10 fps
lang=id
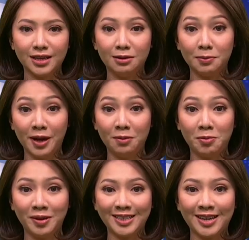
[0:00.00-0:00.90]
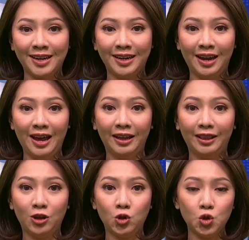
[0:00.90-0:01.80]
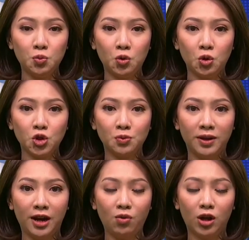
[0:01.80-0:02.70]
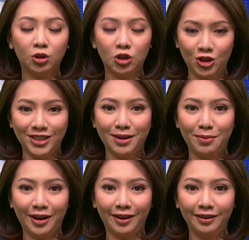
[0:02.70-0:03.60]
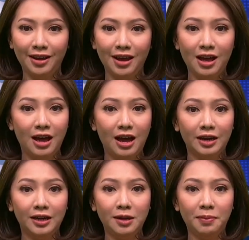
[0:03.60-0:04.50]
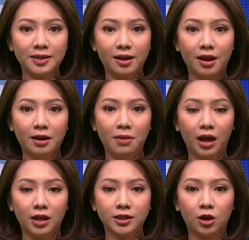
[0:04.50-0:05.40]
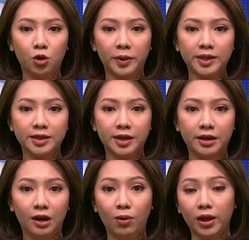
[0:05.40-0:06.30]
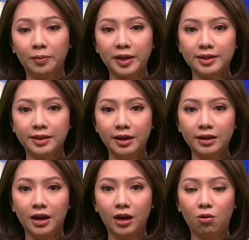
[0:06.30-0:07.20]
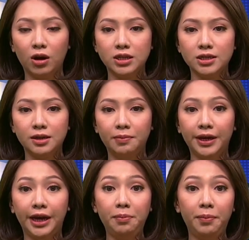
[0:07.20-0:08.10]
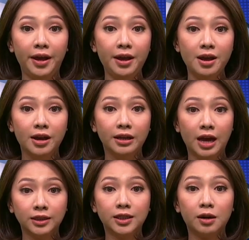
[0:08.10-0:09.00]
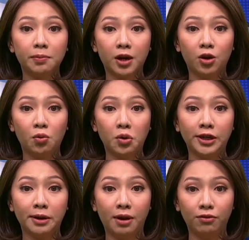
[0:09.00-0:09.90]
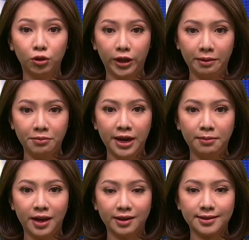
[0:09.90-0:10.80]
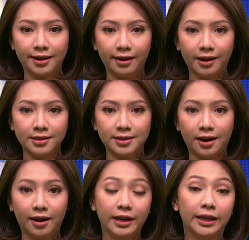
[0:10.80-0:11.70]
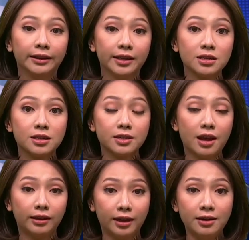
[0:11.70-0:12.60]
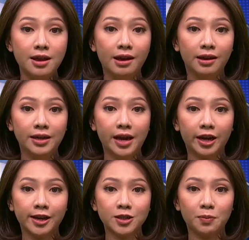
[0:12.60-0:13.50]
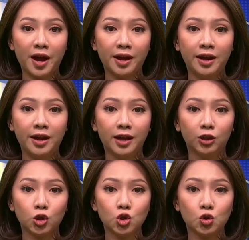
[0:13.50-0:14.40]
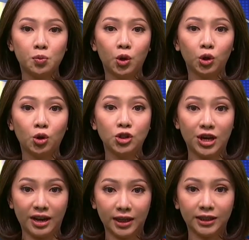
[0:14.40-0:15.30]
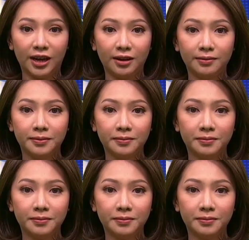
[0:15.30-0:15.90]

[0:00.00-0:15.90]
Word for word: Selamat pagi pemirsa, inilah headline news pukul 9 waktu Indonesia Barat. Hari ini pasangan bakal calon presiden dan wakil presiden dari koalisi PDIP, Ganjar Pranowo dan Mahfud MD melaksanakan serangkaian tes kesehatan di RSPAD Gatot Subroto, Jakarta.